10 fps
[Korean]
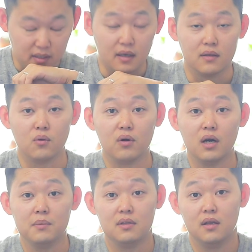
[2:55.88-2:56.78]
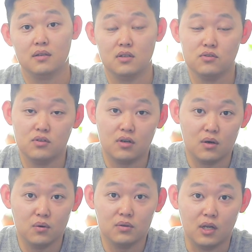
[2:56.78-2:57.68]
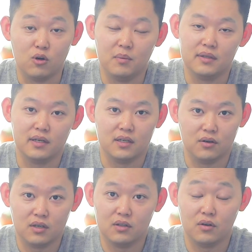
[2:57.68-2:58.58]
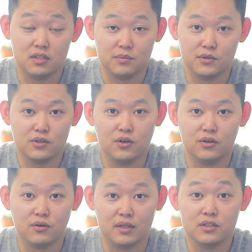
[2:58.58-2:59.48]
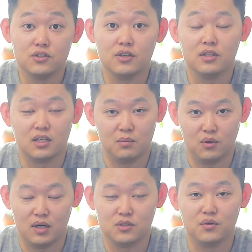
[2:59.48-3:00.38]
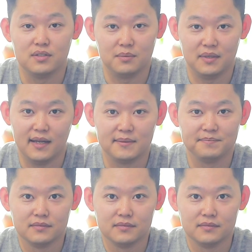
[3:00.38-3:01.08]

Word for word: 예, 통카빈의 센슈얼하고 달콤한 향이 여기에 더해지면서 관능적인 느낌도 가지고 있습니다.